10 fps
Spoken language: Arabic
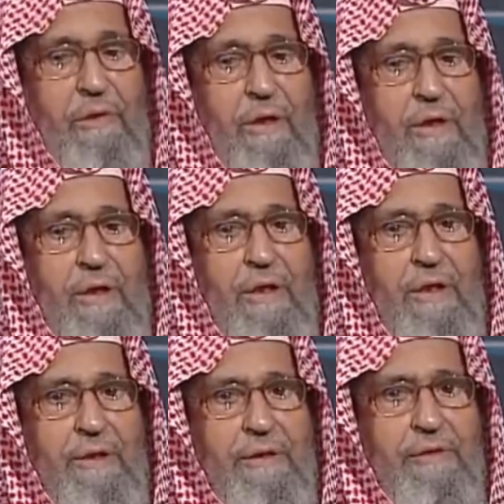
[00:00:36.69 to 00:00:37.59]
وعلى
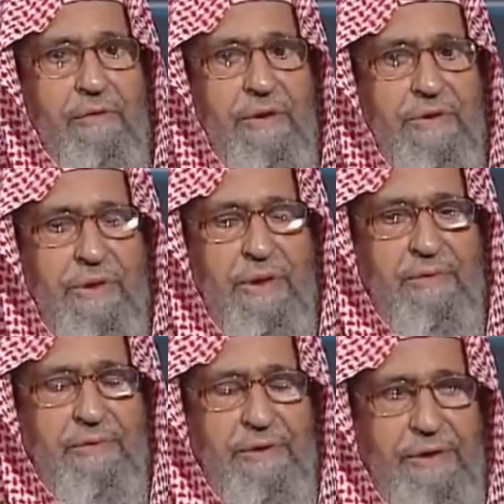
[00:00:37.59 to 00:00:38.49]
آله
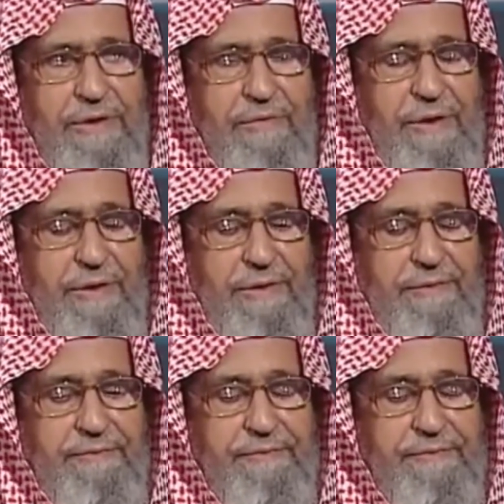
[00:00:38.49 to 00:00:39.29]
وأصحابه أجمعين